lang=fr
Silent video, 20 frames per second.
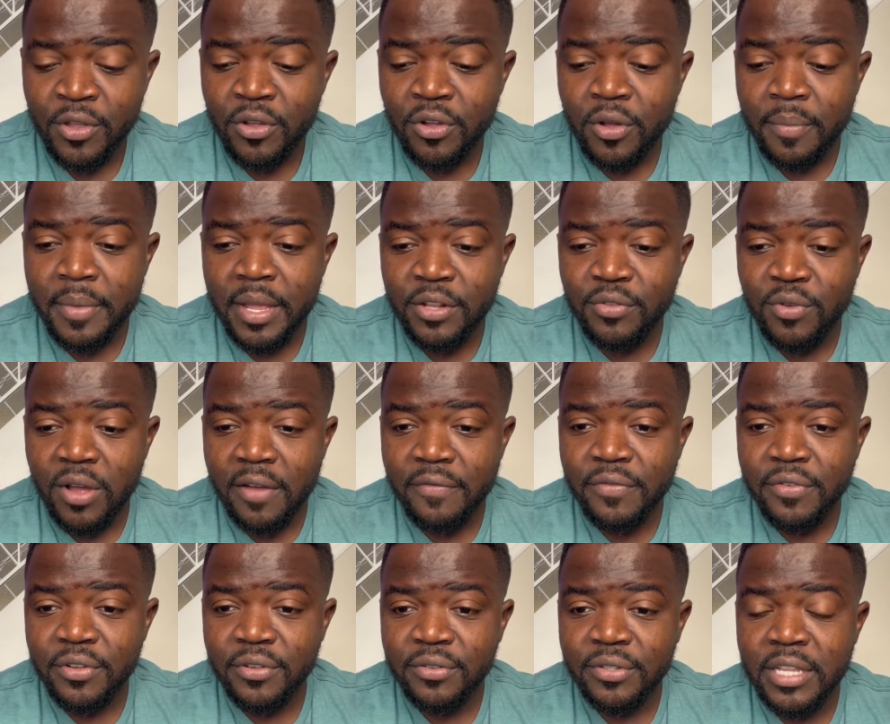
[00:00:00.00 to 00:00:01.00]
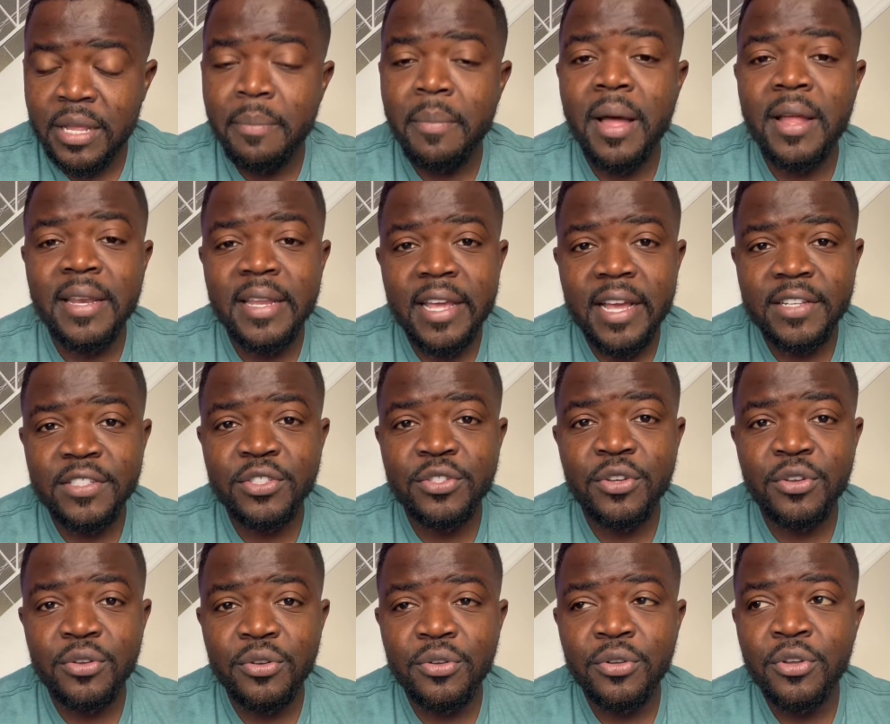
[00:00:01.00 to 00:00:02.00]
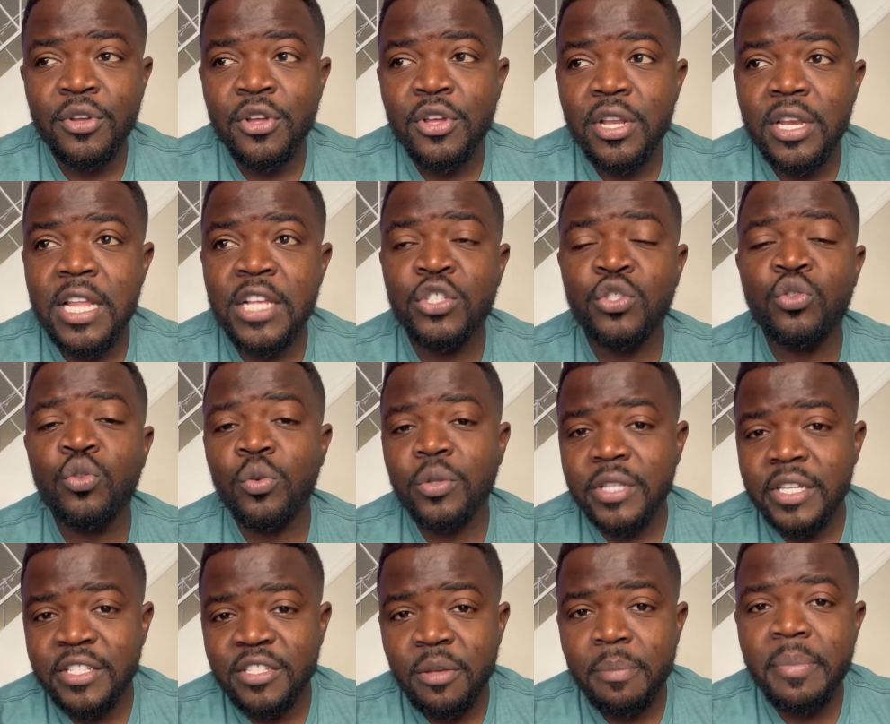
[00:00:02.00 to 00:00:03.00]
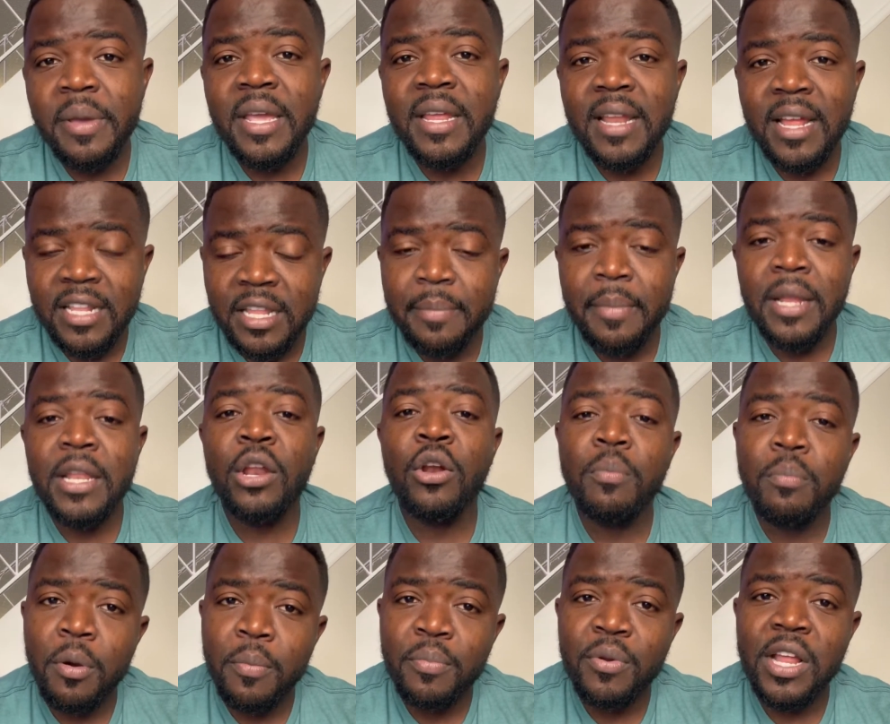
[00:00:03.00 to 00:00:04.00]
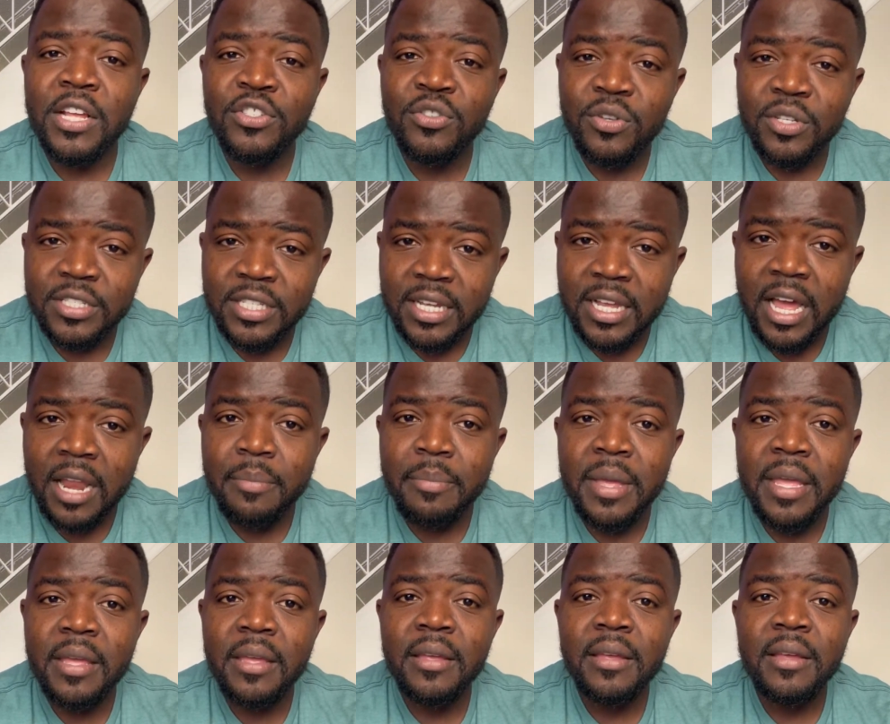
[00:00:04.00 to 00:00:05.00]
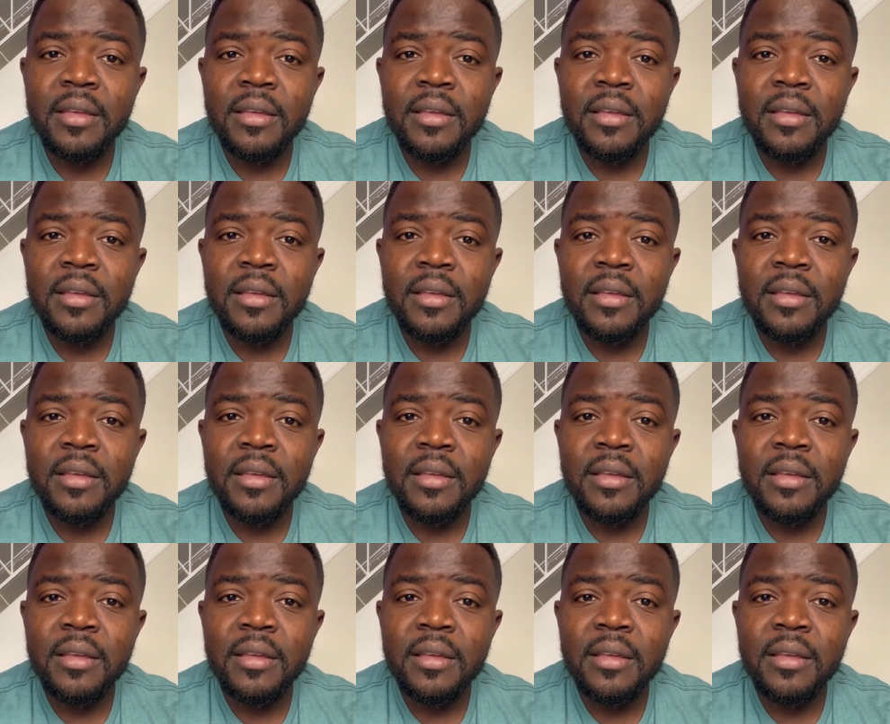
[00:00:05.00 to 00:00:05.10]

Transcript: comment ils doivent demander à ce que les autorités de ce pays-là demandent à leur population de se calmer,